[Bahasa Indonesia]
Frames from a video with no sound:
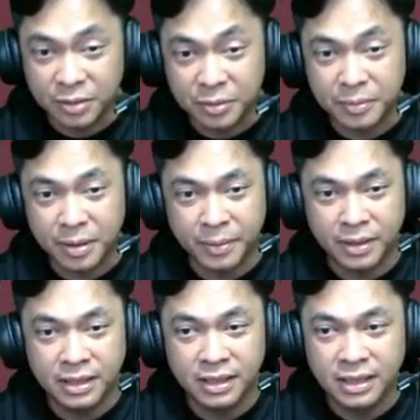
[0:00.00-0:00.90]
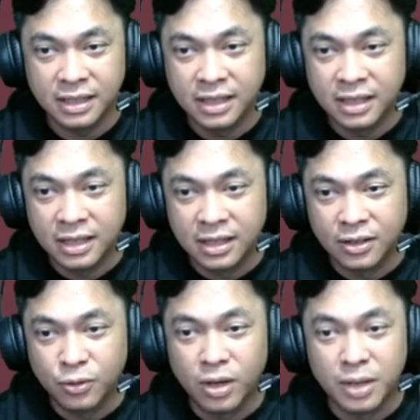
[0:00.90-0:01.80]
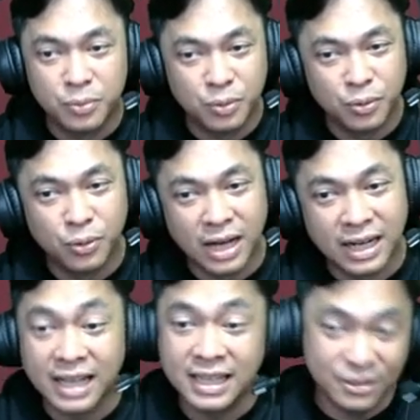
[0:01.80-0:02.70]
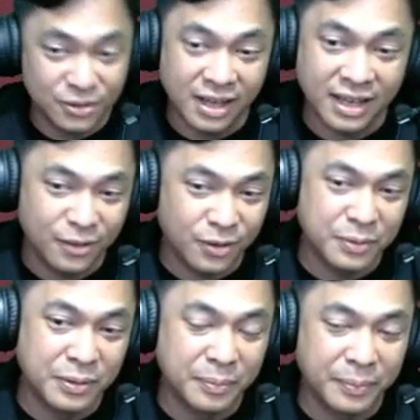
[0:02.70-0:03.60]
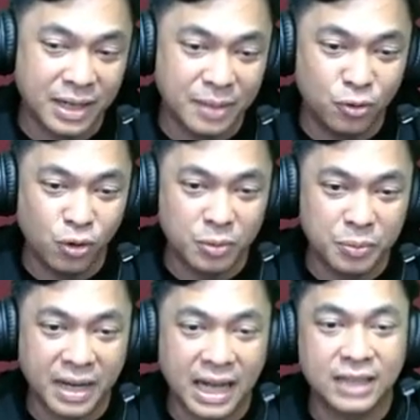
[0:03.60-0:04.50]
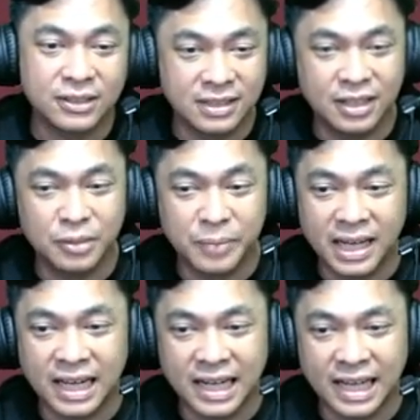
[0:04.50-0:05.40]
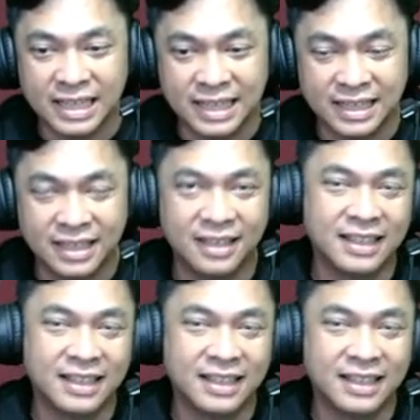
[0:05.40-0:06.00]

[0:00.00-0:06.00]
nomor berapa ini 2000an lagi juga ya 2500 ratus ya Lumayan lah naik dikit ya